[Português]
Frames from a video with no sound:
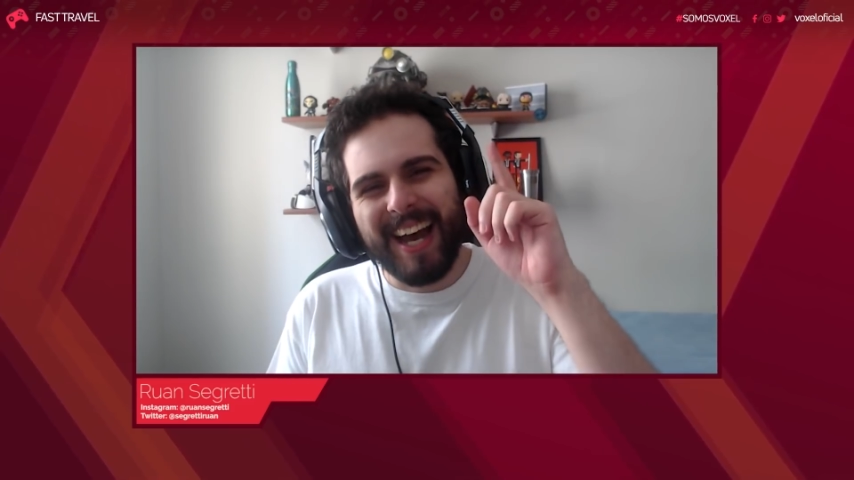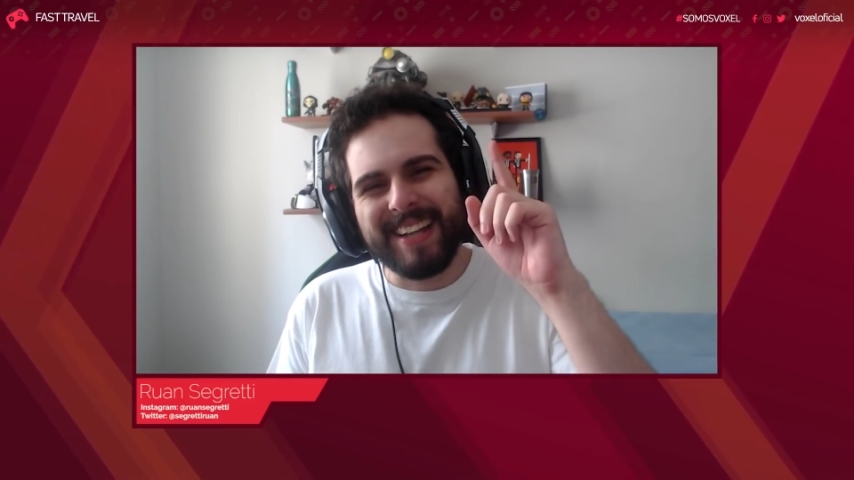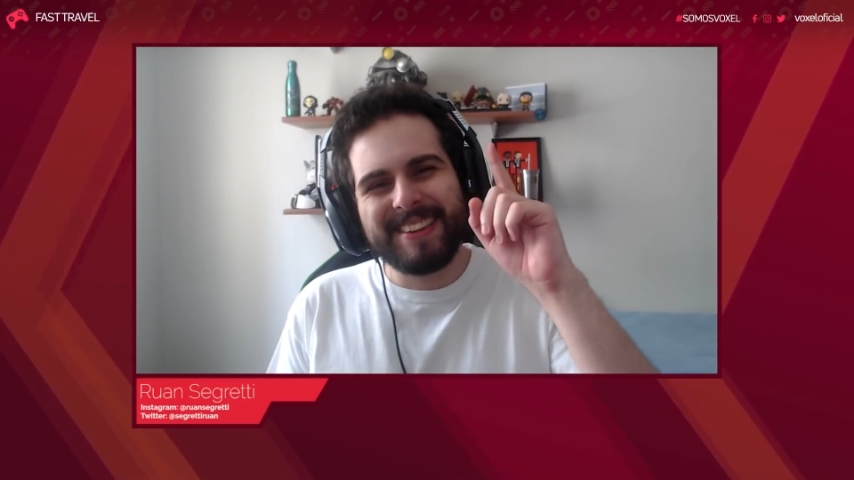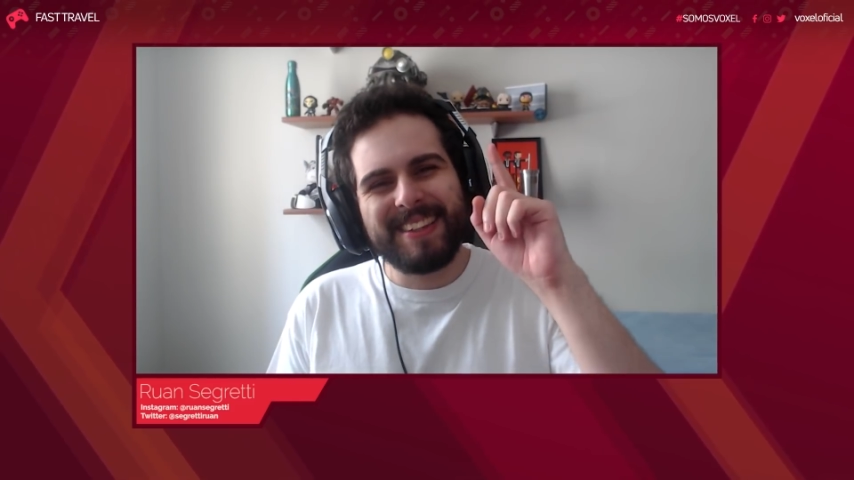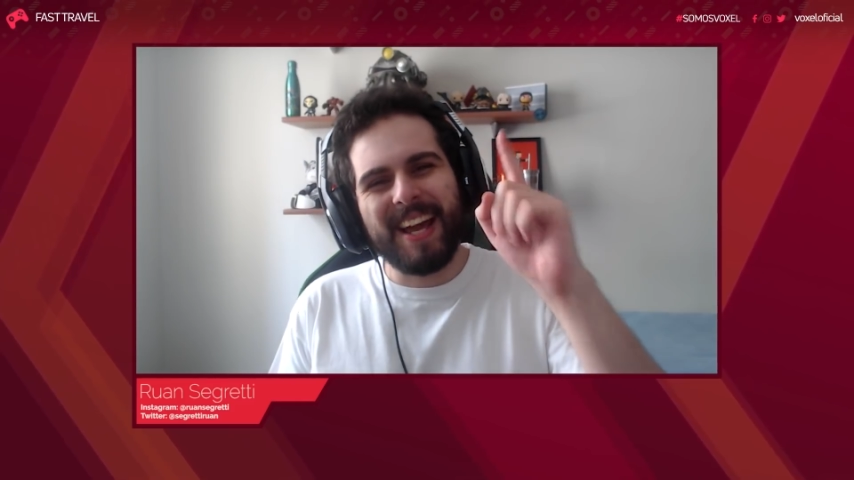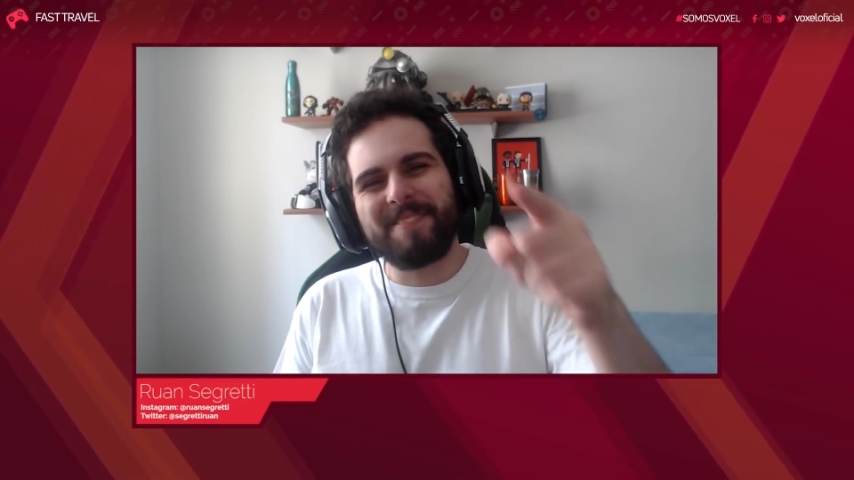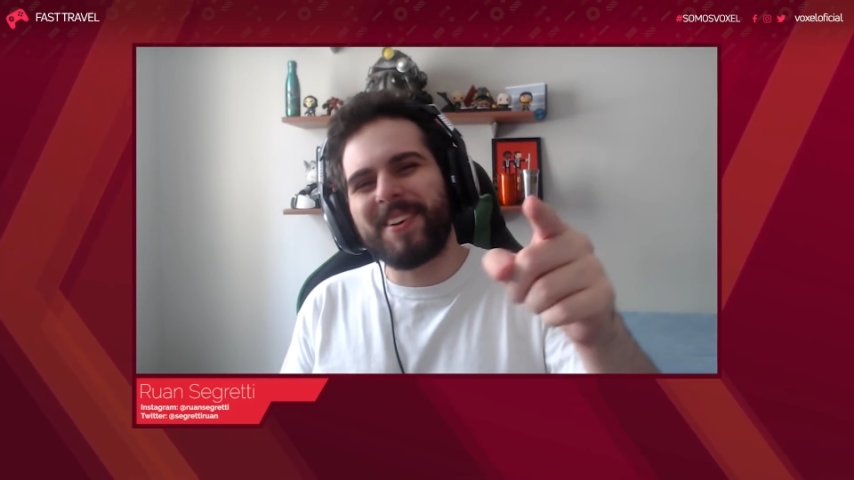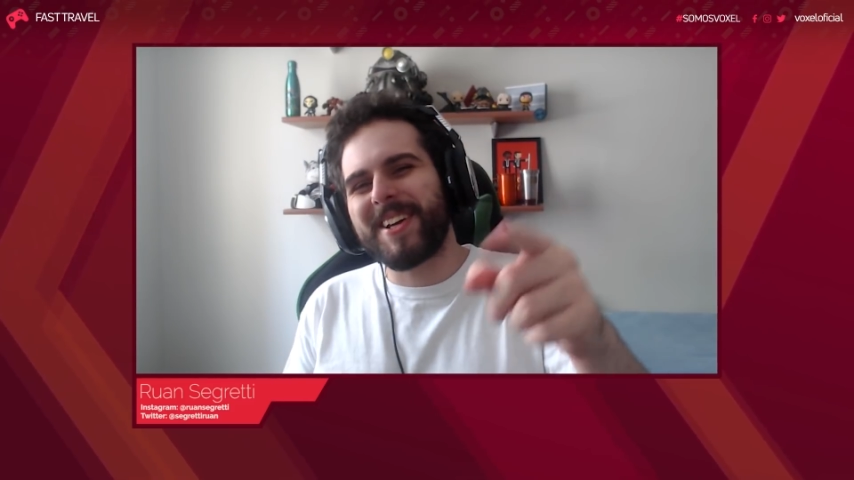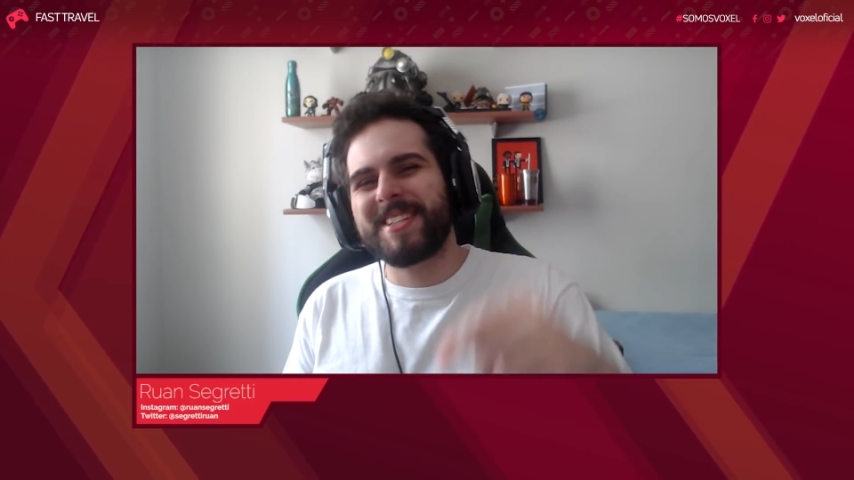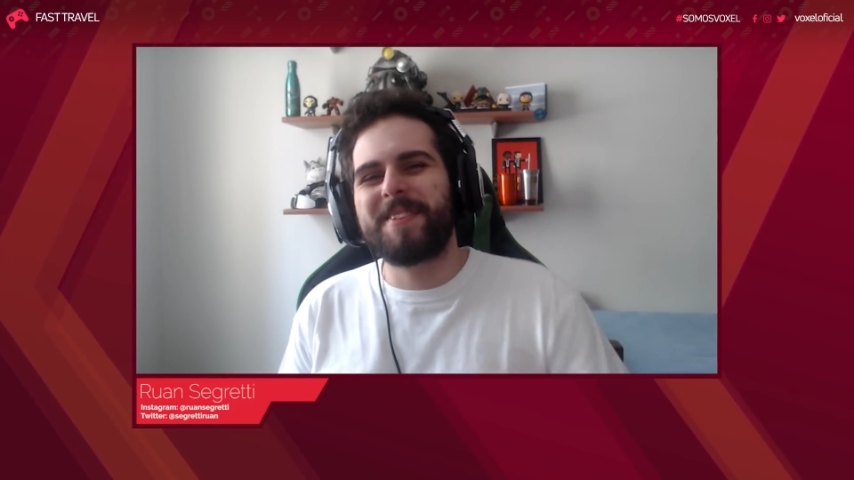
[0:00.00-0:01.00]
até a
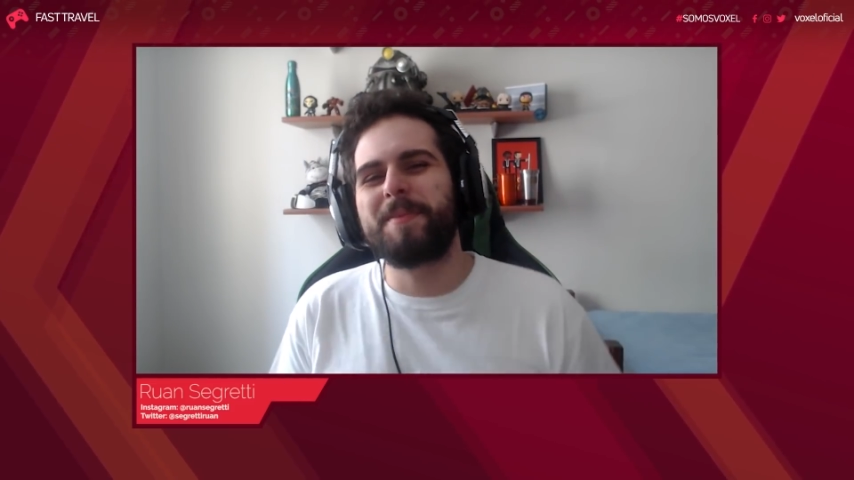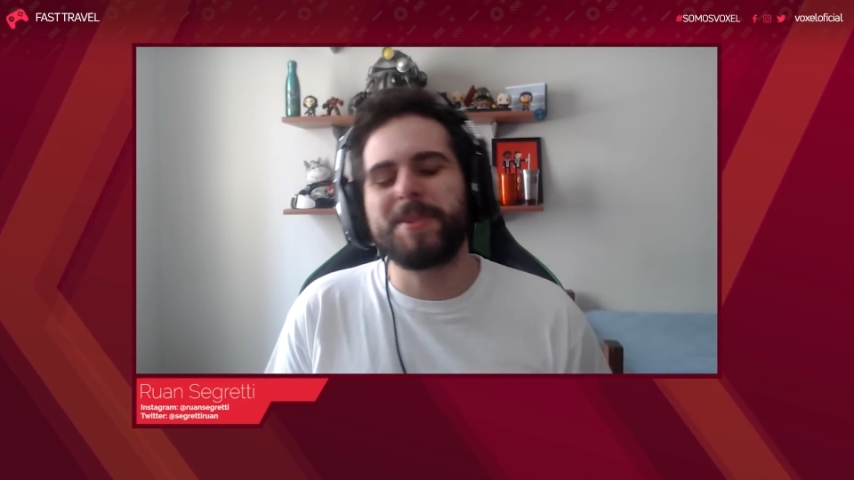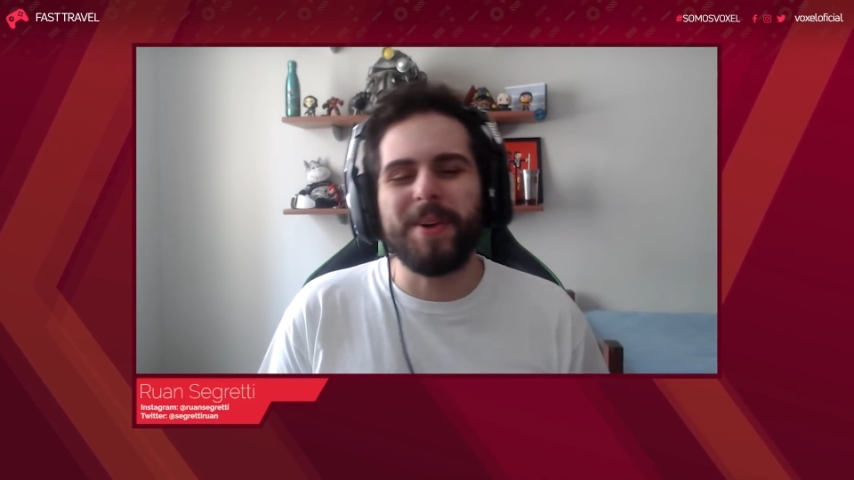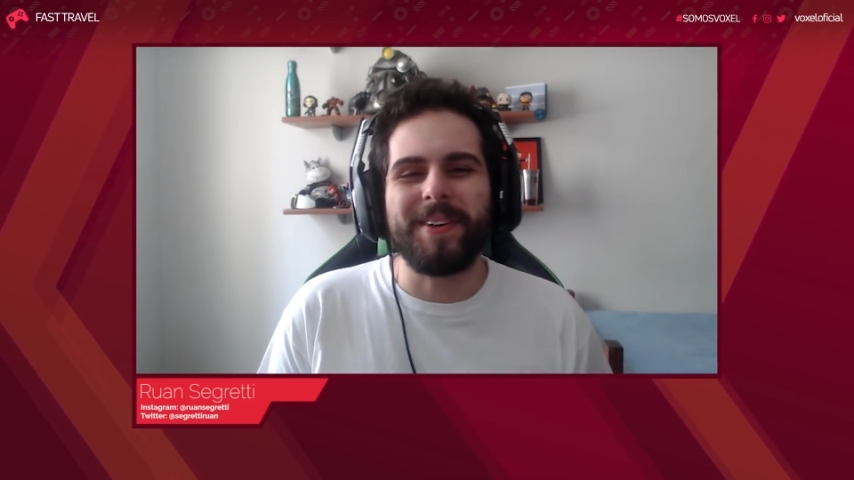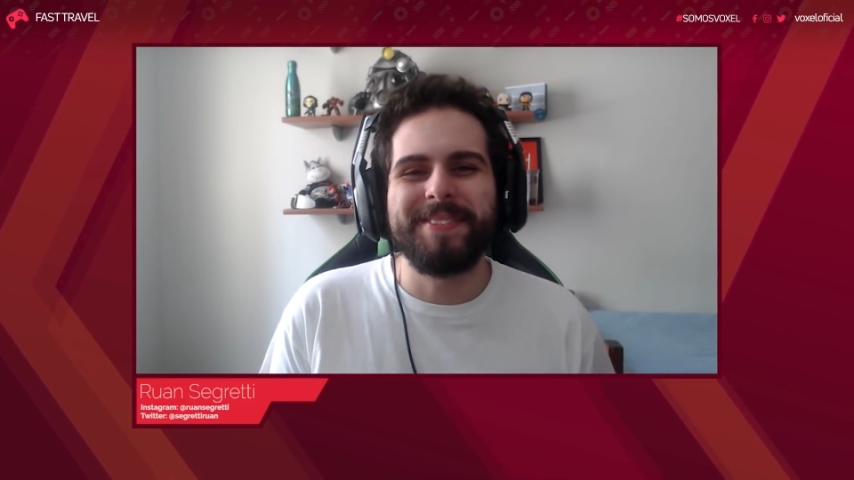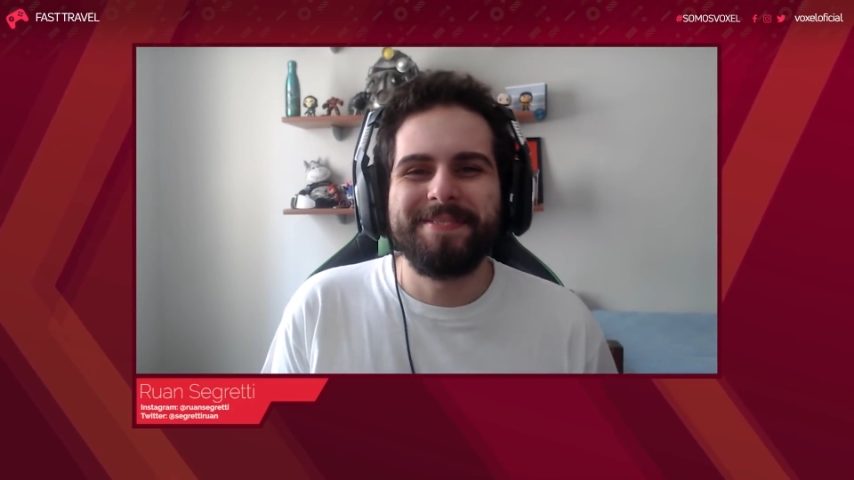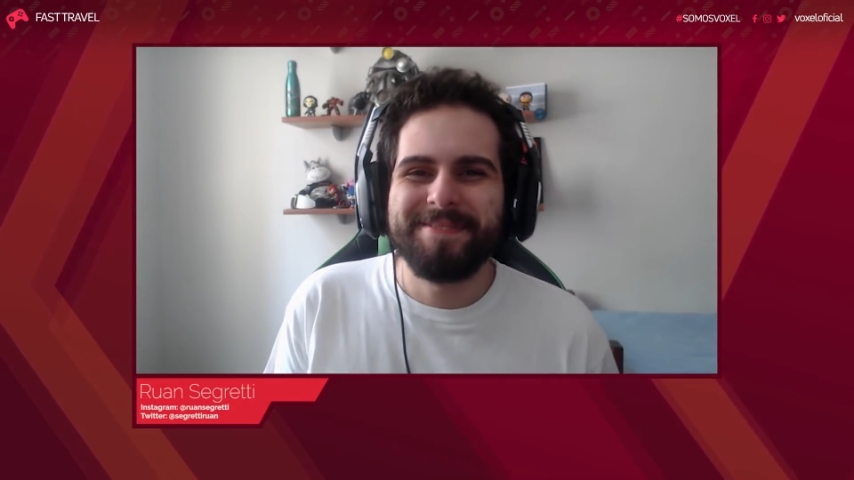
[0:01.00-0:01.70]
próxima, pessoal!